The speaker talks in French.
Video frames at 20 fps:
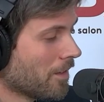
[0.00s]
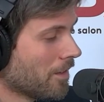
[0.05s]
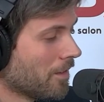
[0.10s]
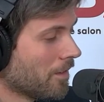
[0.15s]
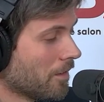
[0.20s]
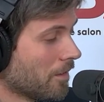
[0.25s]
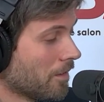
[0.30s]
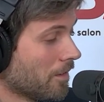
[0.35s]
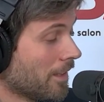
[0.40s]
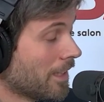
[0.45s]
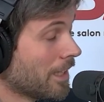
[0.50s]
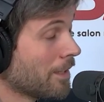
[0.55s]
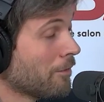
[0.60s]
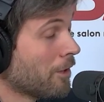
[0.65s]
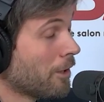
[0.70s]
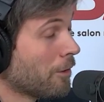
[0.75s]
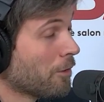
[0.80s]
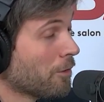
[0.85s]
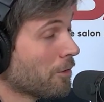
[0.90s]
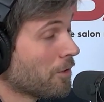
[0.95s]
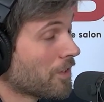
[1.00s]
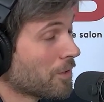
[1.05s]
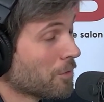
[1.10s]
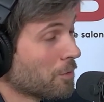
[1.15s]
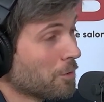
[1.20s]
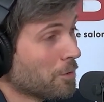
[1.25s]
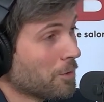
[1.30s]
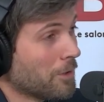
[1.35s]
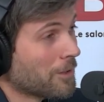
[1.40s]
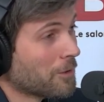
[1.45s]
d'équivalent de,
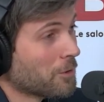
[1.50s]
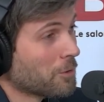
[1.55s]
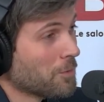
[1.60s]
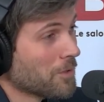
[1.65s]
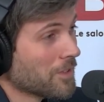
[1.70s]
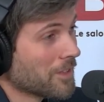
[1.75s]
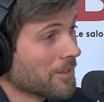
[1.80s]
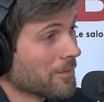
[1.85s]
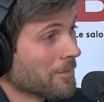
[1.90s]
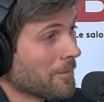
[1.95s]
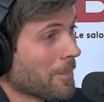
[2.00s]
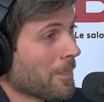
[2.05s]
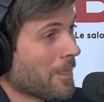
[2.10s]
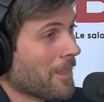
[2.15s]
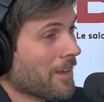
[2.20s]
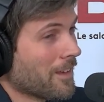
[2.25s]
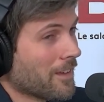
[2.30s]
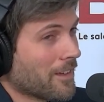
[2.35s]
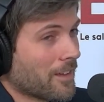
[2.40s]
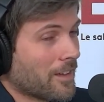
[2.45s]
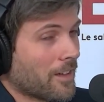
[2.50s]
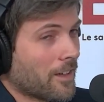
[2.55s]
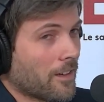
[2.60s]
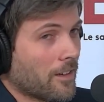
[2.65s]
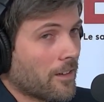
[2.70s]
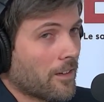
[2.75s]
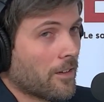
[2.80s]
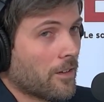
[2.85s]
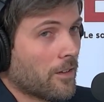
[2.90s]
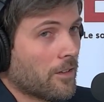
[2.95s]
CO2 économisé. Mhm.
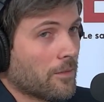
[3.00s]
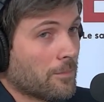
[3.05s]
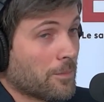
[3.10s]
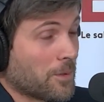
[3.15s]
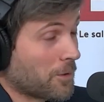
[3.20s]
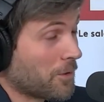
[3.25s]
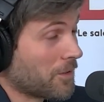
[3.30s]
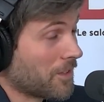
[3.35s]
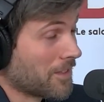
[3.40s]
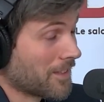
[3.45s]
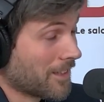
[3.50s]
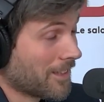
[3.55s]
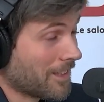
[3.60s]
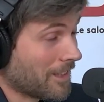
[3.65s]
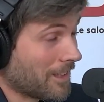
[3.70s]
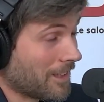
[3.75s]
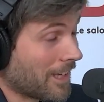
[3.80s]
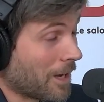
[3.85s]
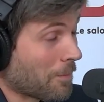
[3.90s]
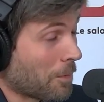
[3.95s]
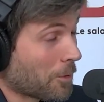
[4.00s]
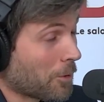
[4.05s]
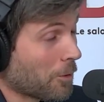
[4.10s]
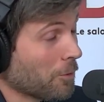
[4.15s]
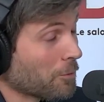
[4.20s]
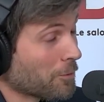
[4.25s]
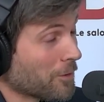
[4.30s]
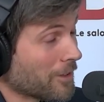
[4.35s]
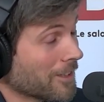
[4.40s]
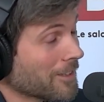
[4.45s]
Euh, parce que c'est ça qui, est
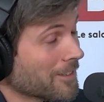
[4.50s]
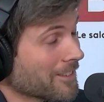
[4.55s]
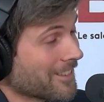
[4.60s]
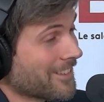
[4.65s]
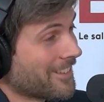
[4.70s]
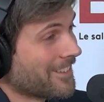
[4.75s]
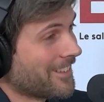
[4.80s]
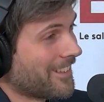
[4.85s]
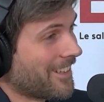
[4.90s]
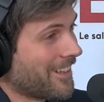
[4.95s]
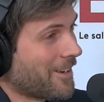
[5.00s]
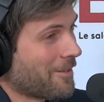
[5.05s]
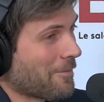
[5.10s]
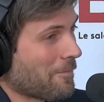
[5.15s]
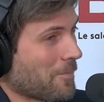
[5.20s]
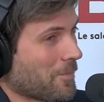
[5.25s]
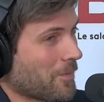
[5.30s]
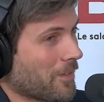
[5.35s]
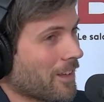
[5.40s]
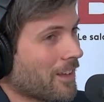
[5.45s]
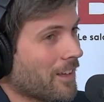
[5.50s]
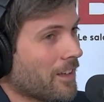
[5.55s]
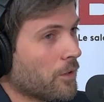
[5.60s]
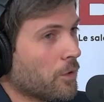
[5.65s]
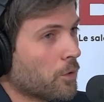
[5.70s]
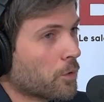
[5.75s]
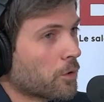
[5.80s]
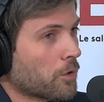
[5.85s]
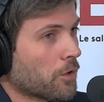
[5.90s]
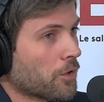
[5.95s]
important. Évidemment. Euh,
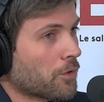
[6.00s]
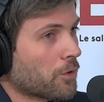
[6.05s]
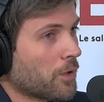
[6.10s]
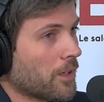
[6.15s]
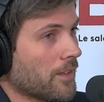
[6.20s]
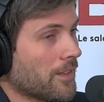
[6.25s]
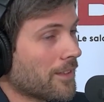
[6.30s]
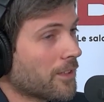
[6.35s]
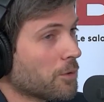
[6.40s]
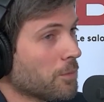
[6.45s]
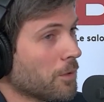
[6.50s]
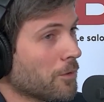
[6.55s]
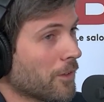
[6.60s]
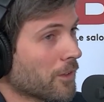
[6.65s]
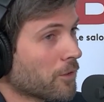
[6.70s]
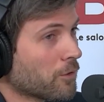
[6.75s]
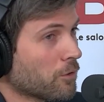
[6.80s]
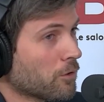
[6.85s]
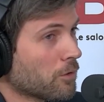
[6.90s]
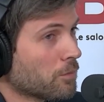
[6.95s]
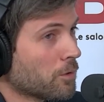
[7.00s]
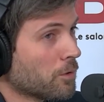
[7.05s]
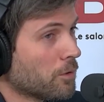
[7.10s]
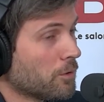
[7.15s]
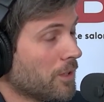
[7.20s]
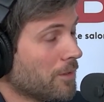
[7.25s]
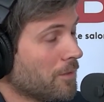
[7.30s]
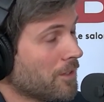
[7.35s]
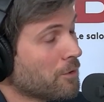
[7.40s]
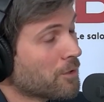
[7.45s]
donc sur les économies de facture, on peut
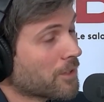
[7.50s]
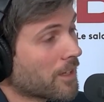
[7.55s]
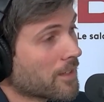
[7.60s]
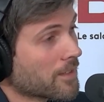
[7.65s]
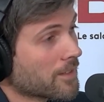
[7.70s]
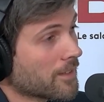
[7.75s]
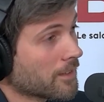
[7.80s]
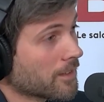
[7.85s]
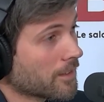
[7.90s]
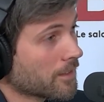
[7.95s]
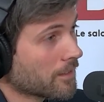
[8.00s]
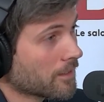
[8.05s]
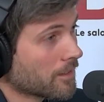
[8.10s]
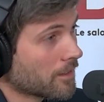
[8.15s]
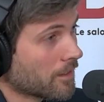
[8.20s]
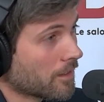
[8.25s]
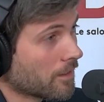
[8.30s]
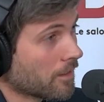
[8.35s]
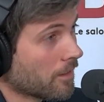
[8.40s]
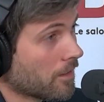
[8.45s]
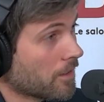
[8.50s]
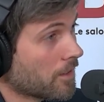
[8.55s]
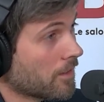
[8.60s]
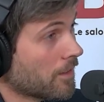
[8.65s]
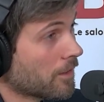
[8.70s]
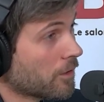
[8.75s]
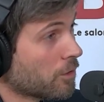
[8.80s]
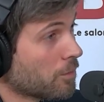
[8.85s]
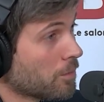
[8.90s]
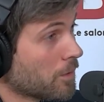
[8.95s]
diviser jusqu'à 5 euh,
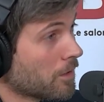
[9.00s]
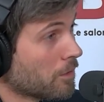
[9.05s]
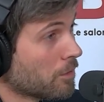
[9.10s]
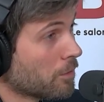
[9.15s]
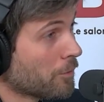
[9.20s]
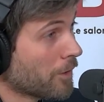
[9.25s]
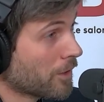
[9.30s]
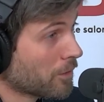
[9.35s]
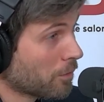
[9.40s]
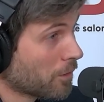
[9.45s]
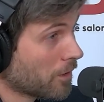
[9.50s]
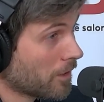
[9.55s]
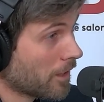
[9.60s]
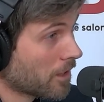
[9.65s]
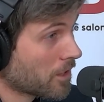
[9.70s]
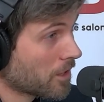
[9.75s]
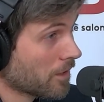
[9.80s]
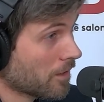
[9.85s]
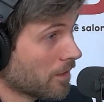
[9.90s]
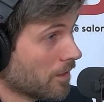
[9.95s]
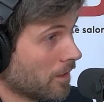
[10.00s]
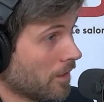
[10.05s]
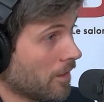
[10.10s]
ces économies de facture d'énergie